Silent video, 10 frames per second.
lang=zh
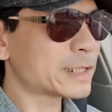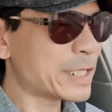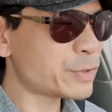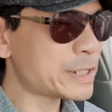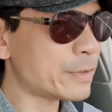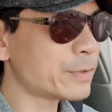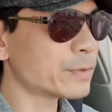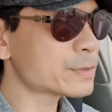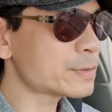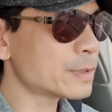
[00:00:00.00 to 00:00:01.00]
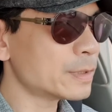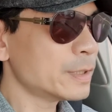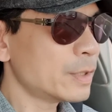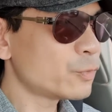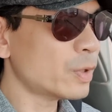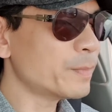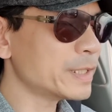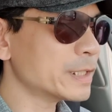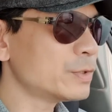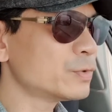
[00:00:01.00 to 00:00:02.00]
科学教育工作，原
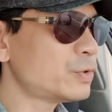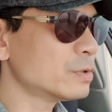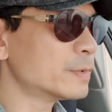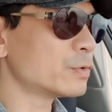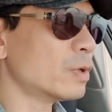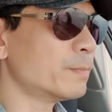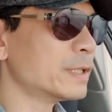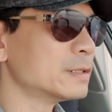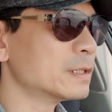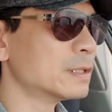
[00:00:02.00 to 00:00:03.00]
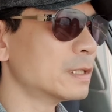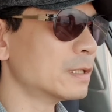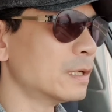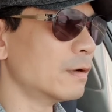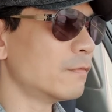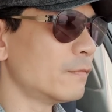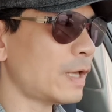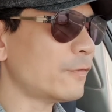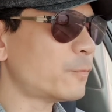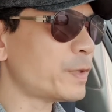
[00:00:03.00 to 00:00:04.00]
本的 YouTube，原本的
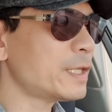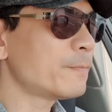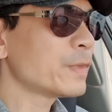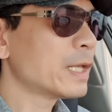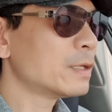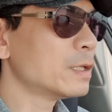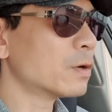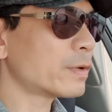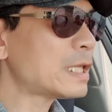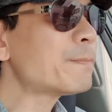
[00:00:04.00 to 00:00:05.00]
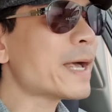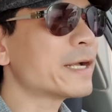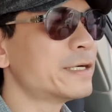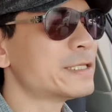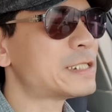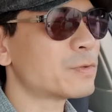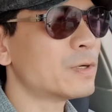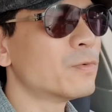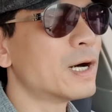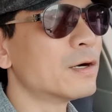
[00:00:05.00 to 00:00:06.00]
FB，有一百个人喜
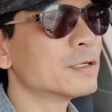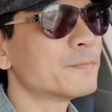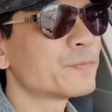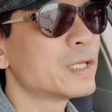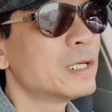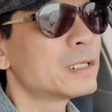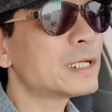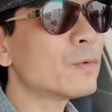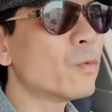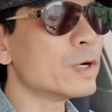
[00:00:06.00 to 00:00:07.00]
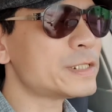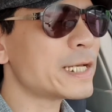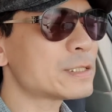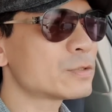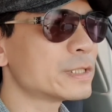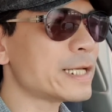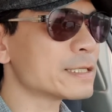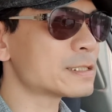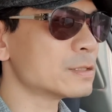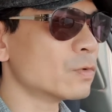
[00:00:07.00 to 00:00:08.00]
欢我好了，那我现在做的
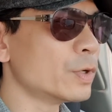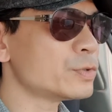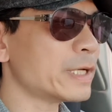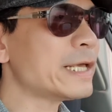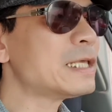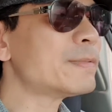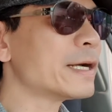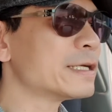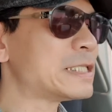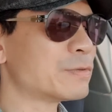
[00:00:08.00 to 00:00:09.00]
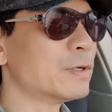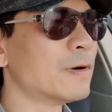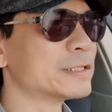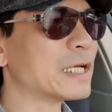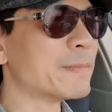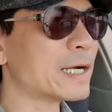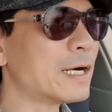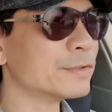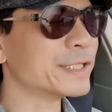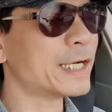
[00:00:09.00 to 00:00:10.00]
样子，我会觉得，哎，一百个人喜欢我好像也蛮
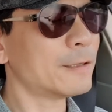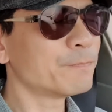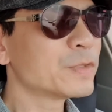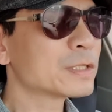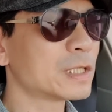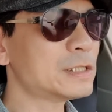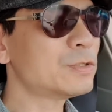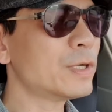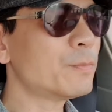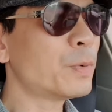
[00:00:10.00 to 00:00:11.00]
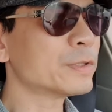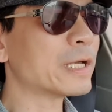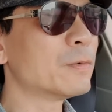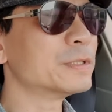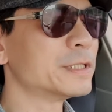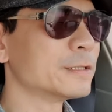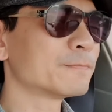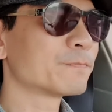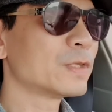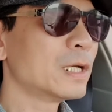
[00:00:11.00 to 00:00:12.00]
好的啊。可是就会碰到一个问题，
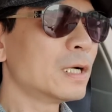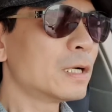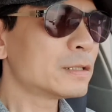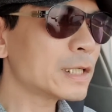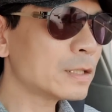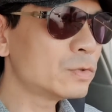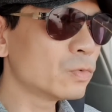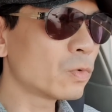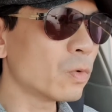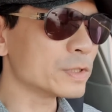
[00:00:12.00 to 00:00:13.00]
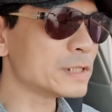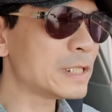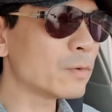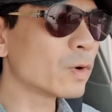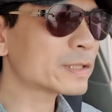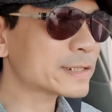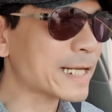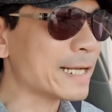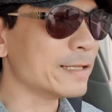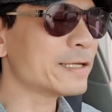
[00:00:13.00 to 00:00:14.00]
那如果今天我
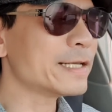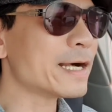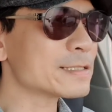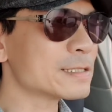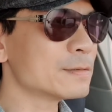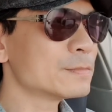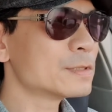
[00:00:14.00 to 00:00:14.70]
改了一个样子。